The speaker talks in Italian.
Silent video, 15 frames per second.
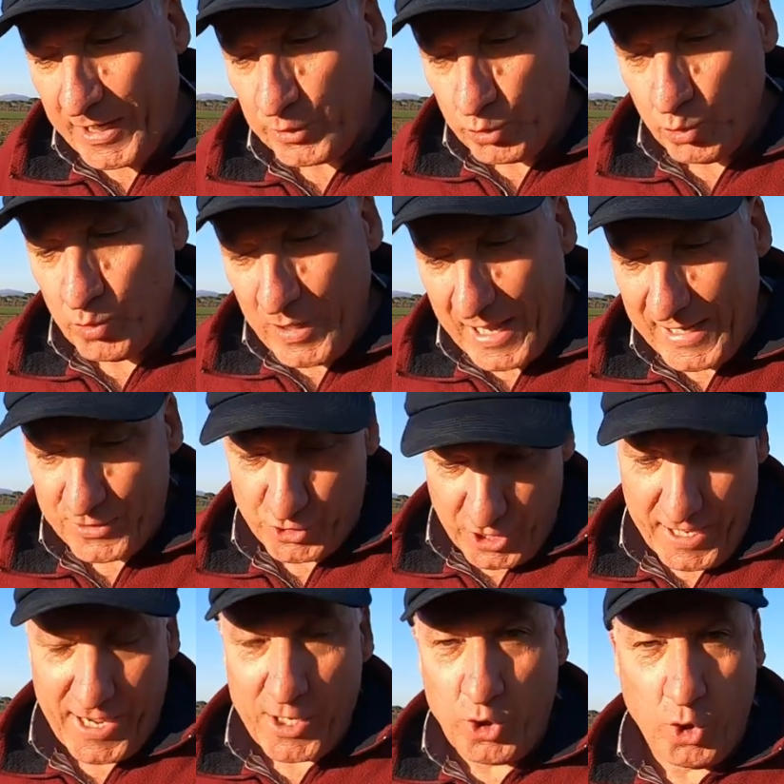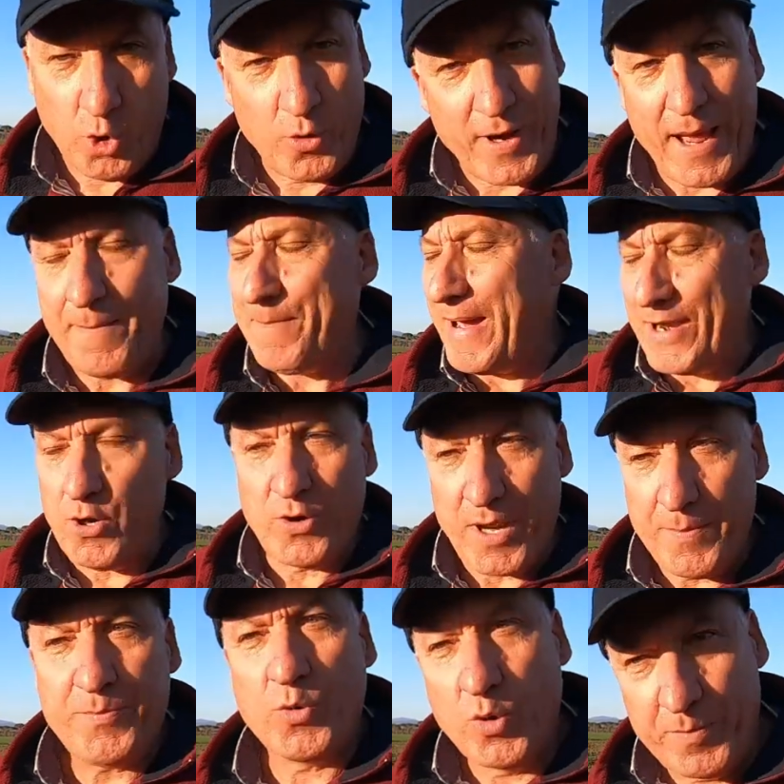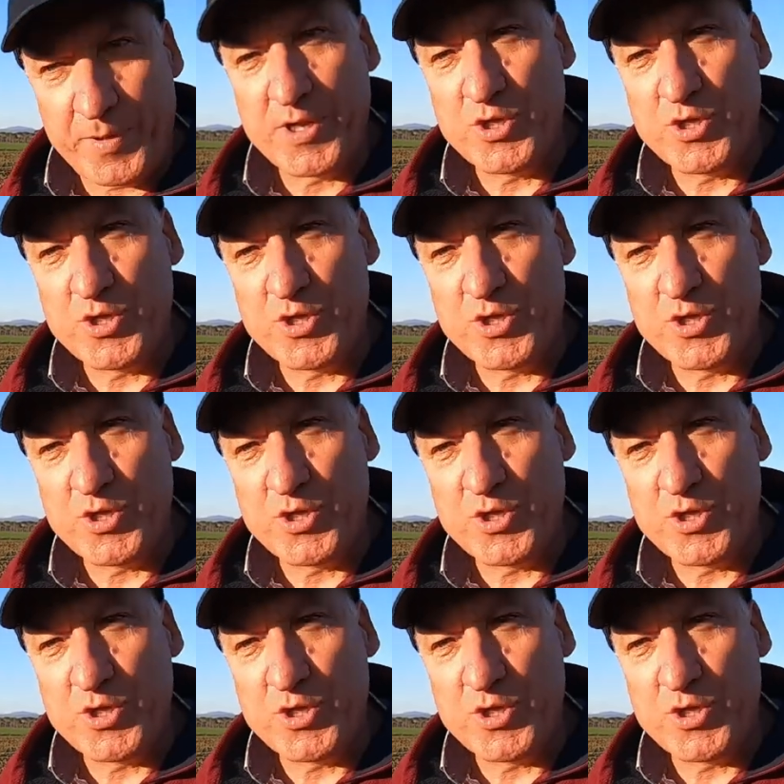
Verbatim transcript: aratura c'è ancora ma non è più il